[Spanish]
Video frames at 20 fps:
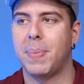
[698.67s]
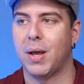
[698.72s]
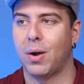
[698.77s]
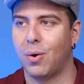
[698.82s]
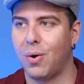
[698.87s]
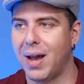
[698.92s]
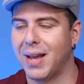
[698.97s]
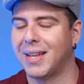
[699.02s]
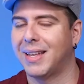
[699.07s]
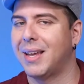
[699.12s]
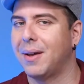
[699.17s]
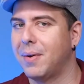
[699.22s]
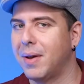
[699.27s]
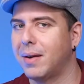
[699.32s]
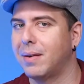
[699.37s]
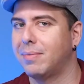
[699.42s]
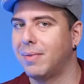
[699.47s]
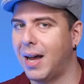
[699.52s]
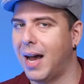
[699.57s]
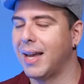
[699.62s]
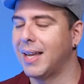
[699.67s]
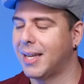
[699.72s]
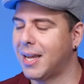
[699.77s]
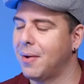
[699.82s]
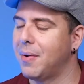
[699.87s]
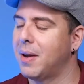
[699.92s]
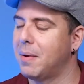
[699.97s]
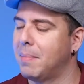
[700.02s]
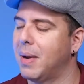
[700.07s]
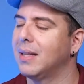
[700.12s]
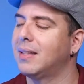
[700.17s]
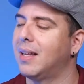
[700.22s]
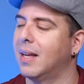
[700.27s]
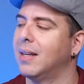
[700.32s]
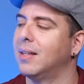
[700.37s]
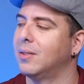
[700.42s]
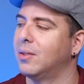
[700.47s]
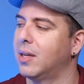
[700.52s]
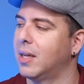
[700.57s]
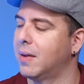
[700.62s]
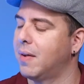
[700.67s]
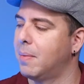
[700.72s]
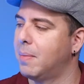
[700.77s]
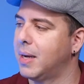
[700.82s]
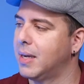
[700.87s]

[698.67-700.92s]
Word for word: pero hay que ver, hay que ver más talentos. Aquí